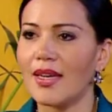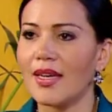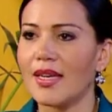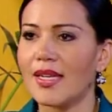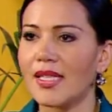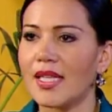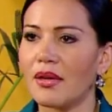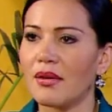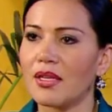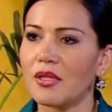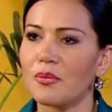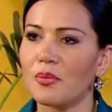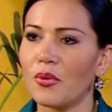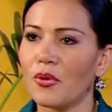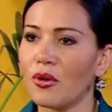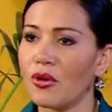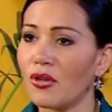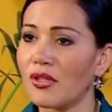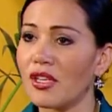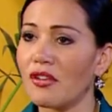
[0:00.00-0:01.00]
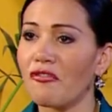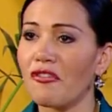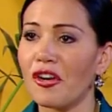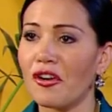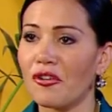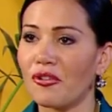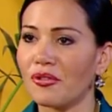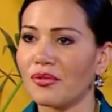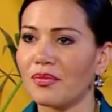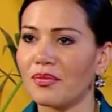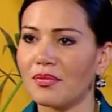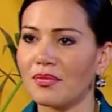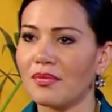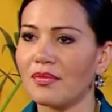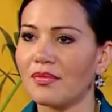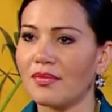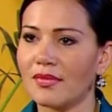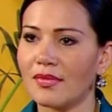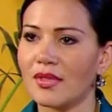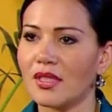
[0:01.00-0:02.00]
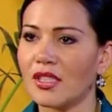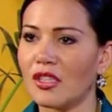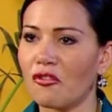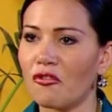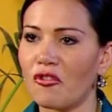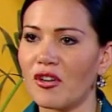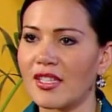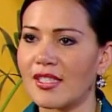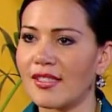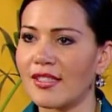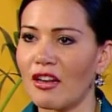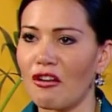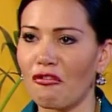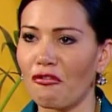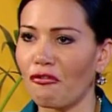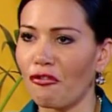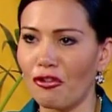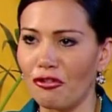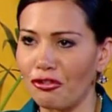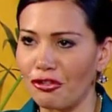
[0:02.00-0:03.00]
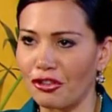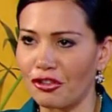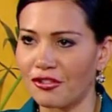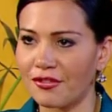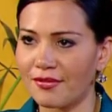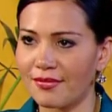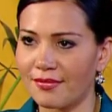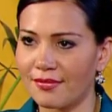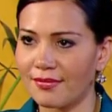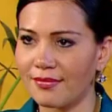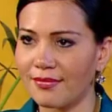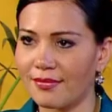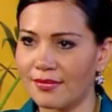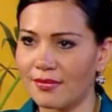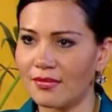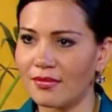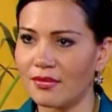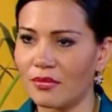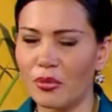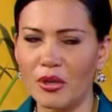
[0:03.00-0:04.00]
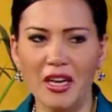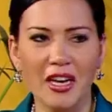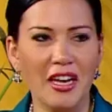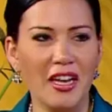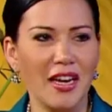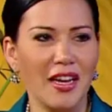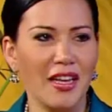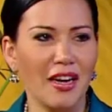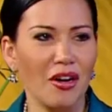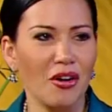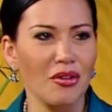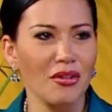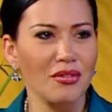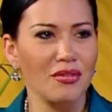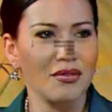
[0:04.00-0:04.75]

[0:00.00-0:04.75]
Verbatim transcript: Esta vez Polo se fregó. Se fue hasta el fondo. ¿Puedes creerlo?